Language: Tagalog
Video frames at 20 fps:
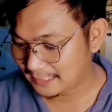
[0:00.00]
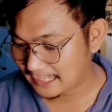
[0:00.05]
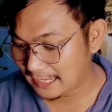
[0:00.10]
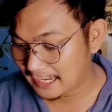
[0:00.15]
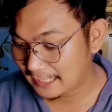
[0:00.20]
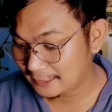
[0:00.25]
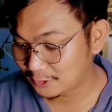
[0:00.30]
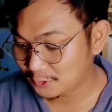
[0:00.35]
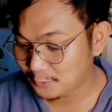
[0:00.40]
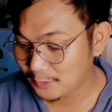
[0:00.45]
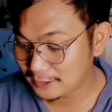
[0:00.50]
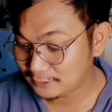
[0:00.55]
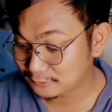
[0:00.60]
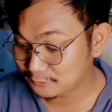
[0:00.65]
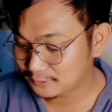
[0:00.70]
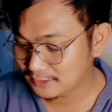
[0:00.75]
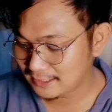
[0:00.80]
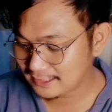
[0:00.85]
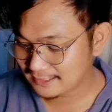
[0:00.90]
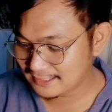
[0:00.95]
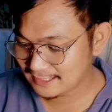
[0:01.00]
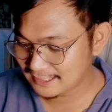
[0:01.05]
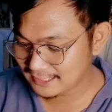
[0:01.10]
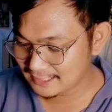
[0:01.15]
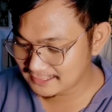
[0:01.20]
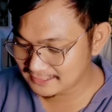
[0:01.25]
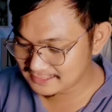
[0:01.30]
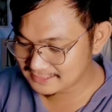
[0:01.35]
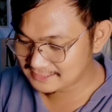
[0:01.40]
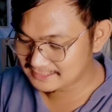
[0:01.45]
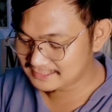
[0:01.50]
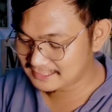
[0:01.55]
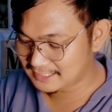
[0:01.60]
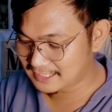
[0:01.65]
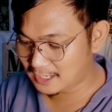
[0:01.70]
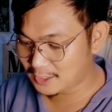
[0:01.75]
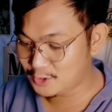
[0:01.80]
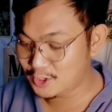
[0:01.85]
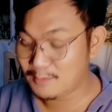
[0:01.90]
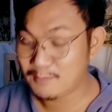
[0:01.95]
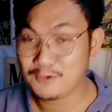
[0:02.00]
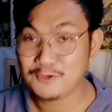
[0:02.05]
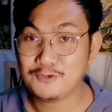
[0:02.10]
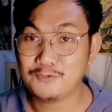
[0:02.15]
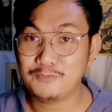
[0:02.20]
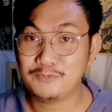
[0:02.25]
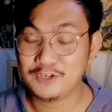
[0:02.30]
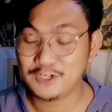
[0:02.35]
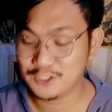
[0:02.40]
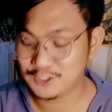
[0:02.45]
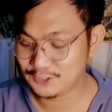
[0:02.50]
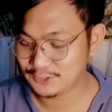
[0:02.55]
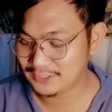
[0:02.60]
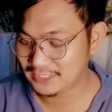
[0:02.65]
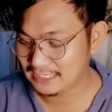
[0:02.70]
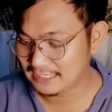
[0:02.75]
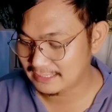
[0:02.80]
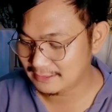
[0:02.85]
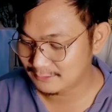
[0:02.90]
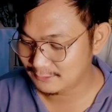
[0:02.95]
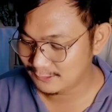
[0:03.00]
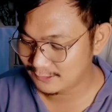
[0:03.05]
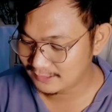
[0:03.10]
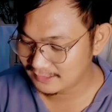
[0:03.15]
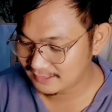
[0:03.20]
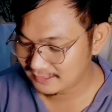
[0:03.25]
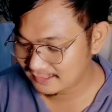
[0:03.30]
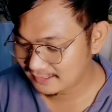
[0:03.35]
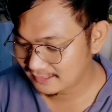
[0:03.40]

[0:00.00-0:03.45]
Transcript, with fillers: nakakatuwa to talaga guys tingnan nyo naman yung version nila no